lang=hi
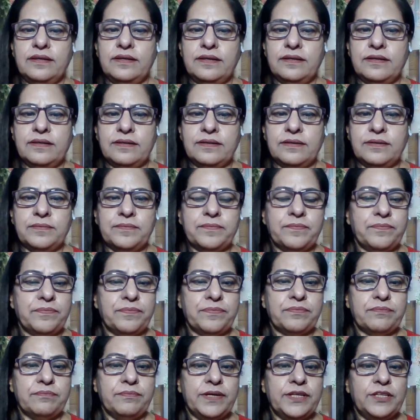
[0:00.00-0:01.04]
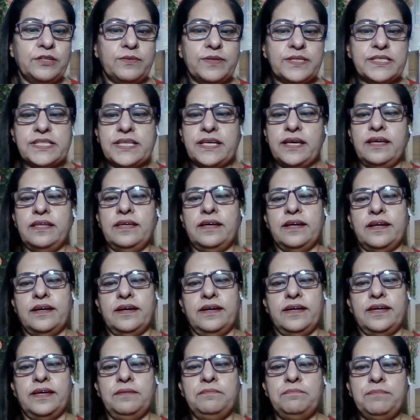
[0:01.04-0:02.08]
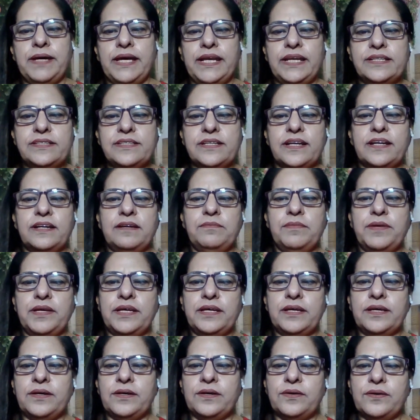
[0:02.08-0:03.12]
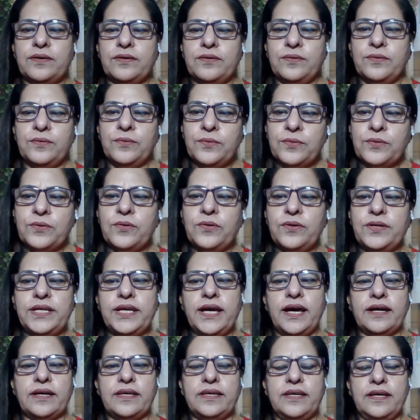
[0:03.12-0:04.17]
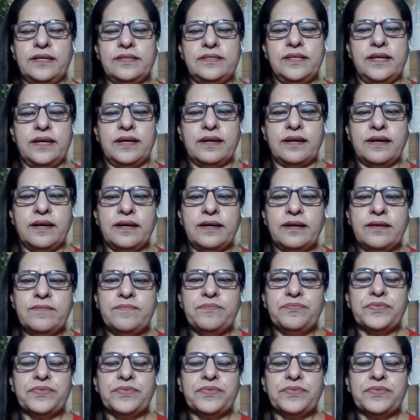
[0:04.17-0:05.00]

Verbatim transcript: बंदोबस्त किया जा रहा है पहले चरण में उनको रिहा किया जाएगा